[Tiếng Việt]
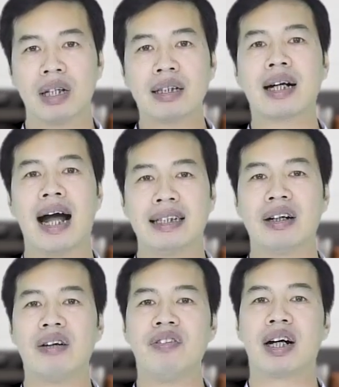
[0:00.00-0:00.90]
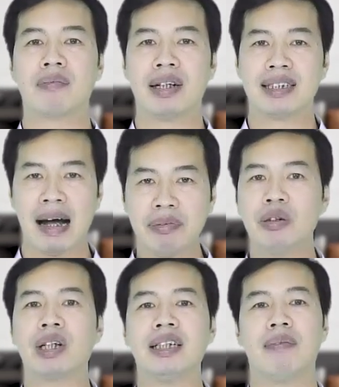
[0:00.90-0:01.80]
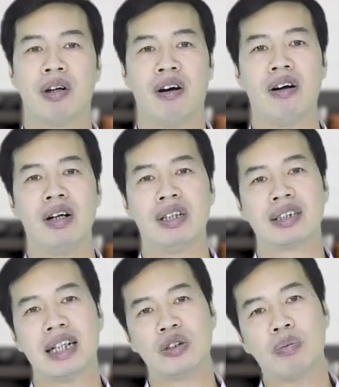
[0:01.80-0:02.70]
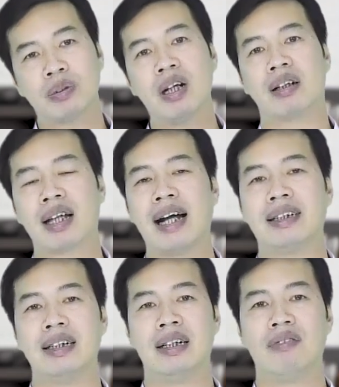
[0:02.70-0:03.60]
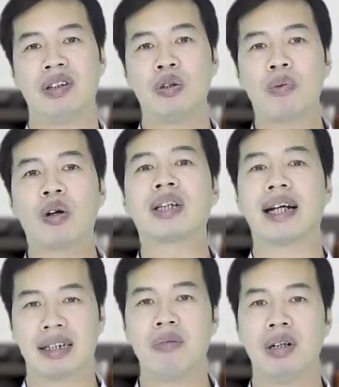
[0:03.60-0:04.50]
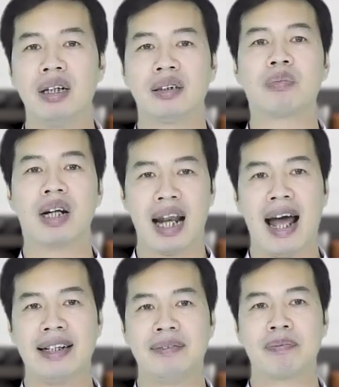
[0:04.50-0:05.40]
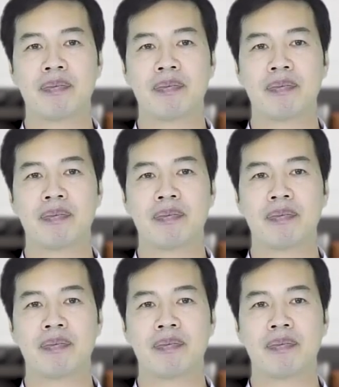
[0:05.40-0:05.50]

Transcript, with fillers: tất cả những cái việc mà dám chịu trách nhiệm đó sẽ giúp trưởng thành và giúp con thành công hơn trong tương lai